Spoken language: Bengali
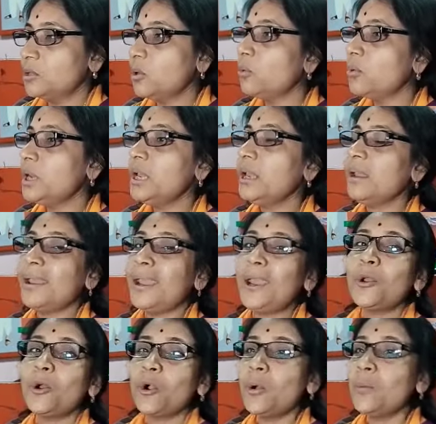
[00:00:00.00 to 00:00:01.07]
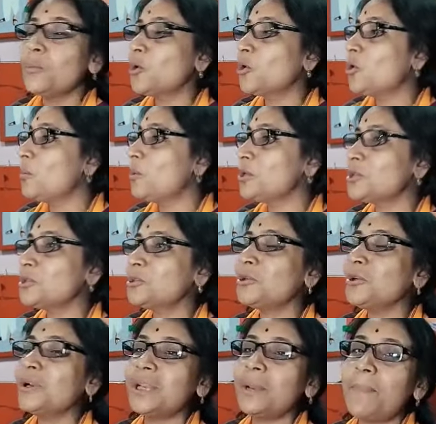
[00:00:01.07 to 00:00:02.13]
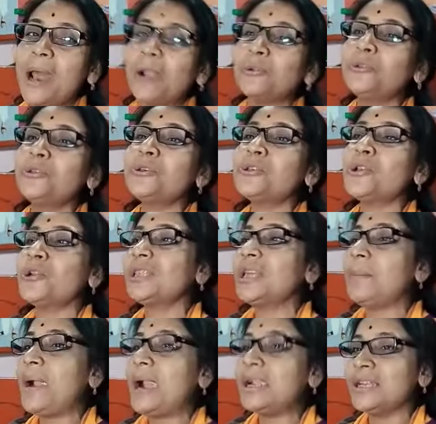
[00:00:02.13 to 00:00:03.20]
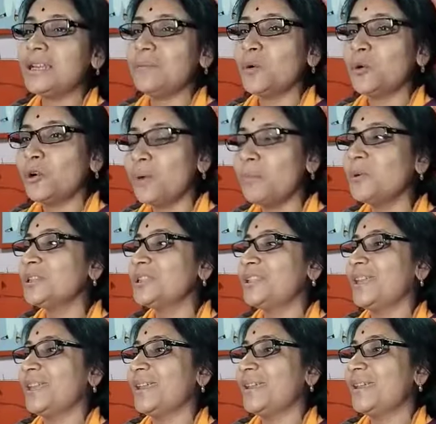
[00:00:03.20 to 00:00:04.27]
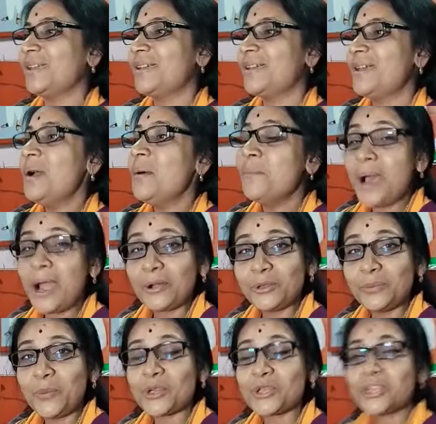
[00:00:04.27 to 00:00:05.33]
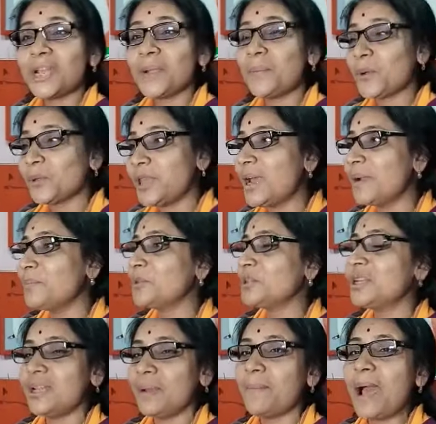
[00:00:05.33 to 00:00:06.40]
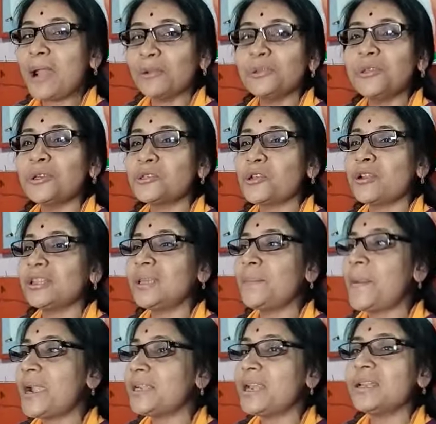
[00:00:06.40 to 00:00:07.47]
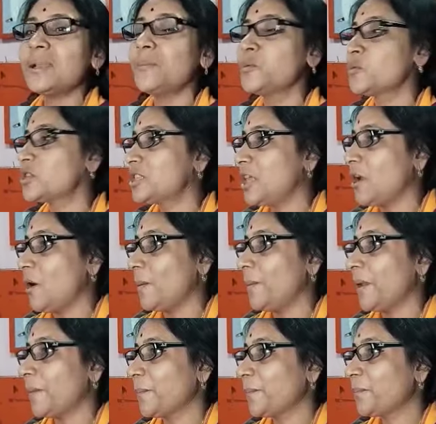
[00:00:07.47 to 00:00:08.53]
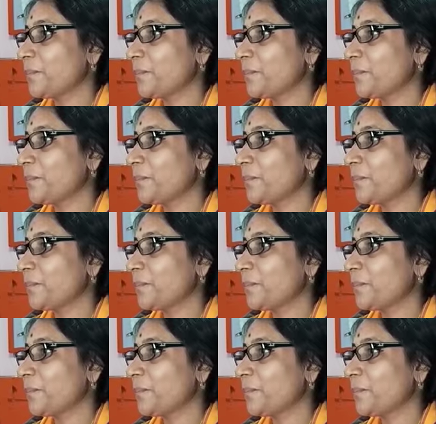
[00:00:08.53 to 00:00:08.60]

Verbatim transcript: তো উনি এরকম মুখ্যমন্ত্রী তো এটা ভারতীয় জনতা পার্টির মুখ্যমন্ত্রী ভারতবর্ষের প্রধানমন্ত্রী এটা ভারতীয় জনতা পার্টি এটা বুঝতে হবে